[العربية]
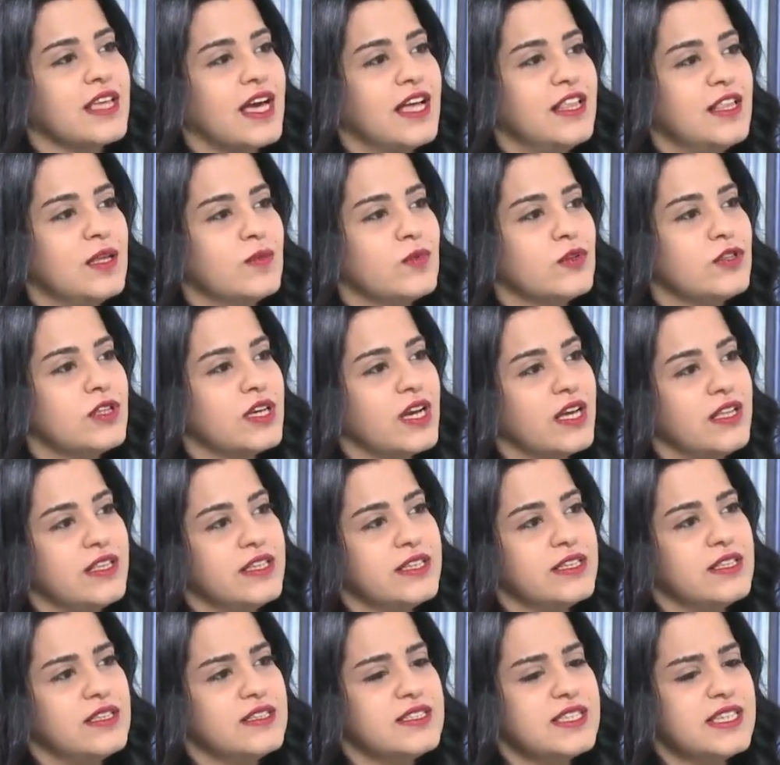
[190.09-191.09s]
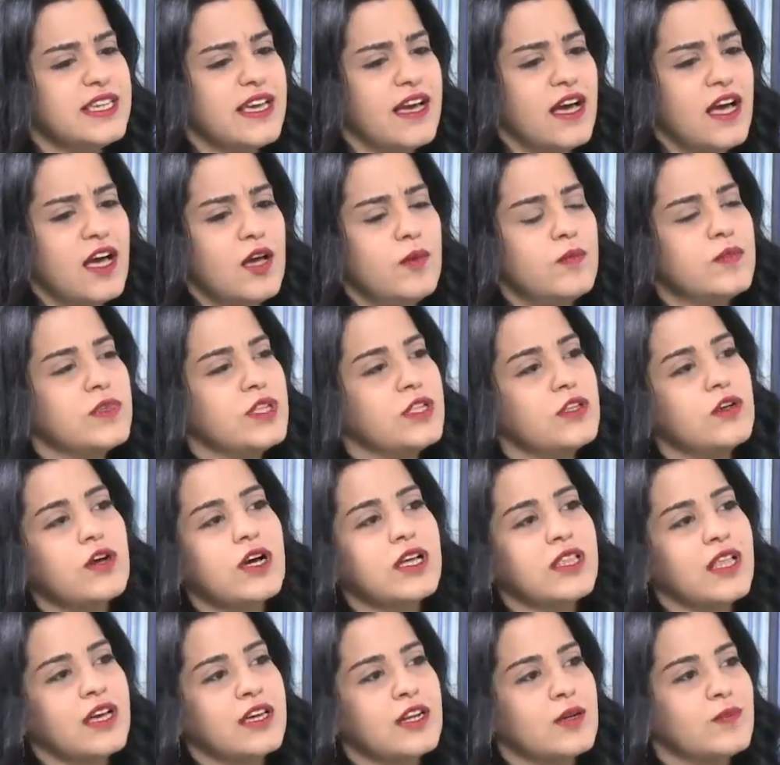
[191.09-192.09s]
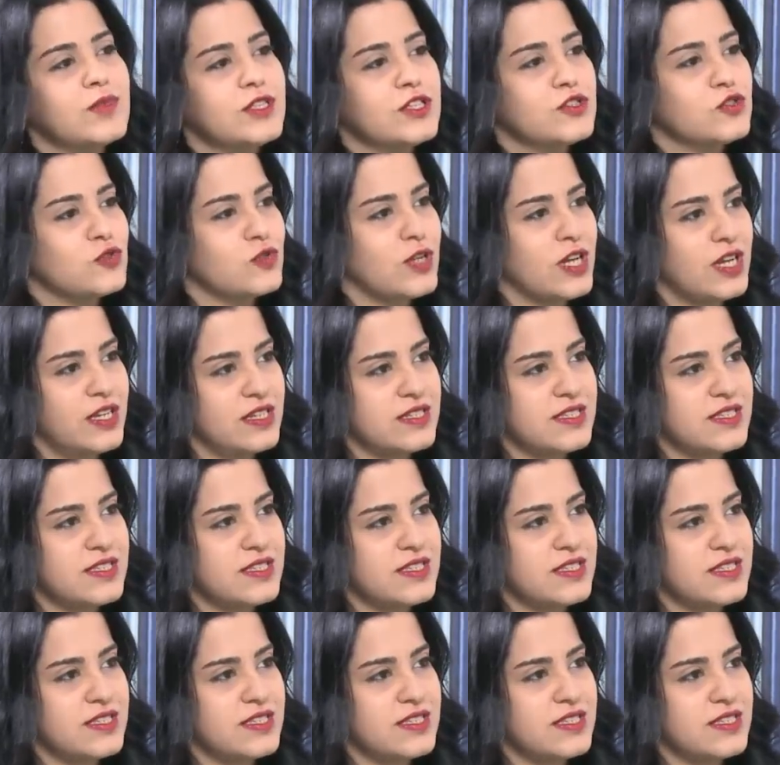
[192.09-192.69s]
تعلموا اللغه الانجليزيه اهم من اللغه العربيه شو راح